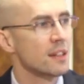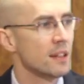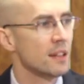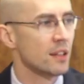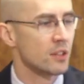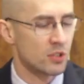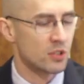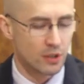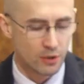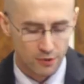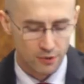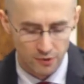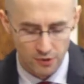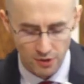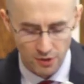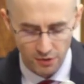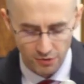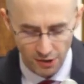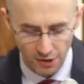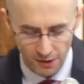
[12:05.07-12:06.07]
dla naszego
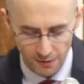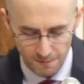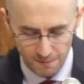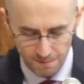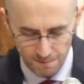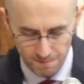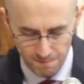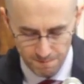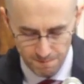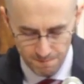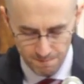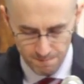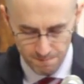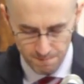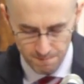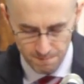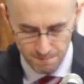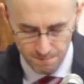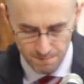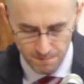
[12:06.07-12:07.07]
zdrowia.
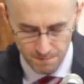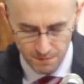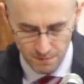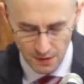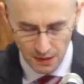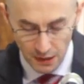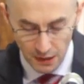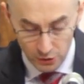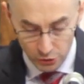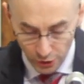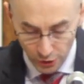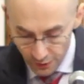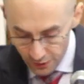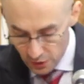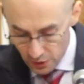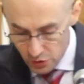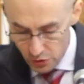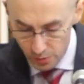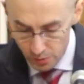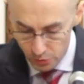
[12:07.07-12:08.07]
To jest
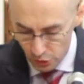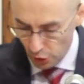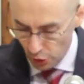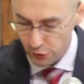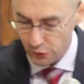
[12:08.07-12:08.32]
zresztą to,